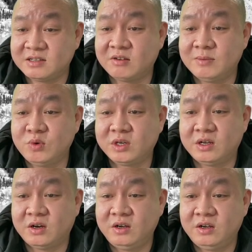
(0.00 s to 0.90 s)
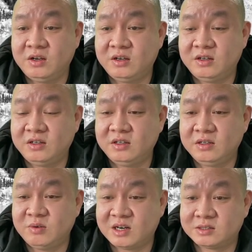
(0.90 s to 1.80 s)
sao lại mua cái đó
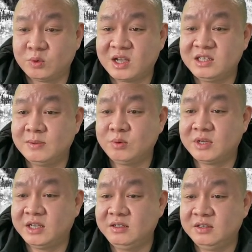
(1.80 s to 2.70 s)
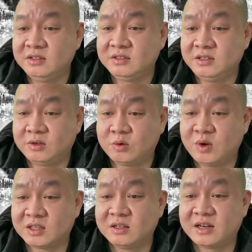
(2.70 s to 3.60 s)
hoặc là số ca nhiễm lúc đấy chỉ có
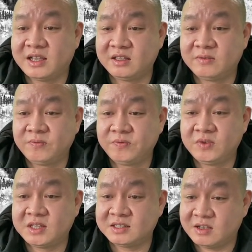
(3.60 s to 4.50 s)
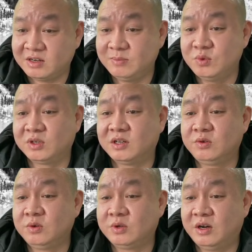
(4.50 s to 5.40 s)
khoảng từng này vậy tại sao lại mua cái đó
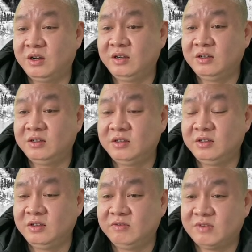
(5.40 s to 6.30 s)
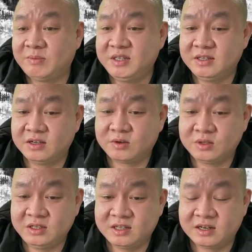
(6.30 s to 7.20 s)
lúc đó và bây giờ
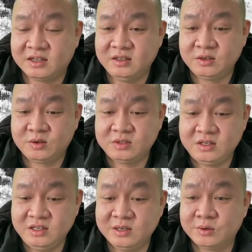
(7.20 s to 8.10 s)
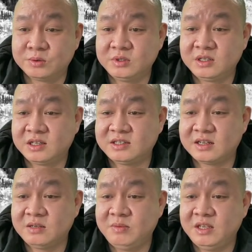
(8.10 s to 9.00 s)
có thể rằng là có rất nhiều những cái
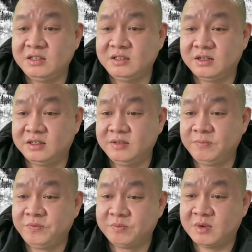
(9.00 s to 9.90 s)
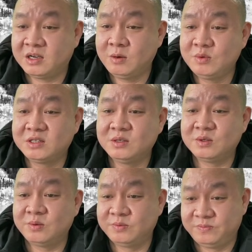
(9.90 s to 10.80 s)
trang thiết bị như gì đấy mà không được
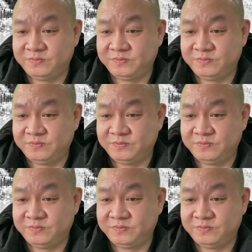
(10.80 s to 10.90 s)
sử dụng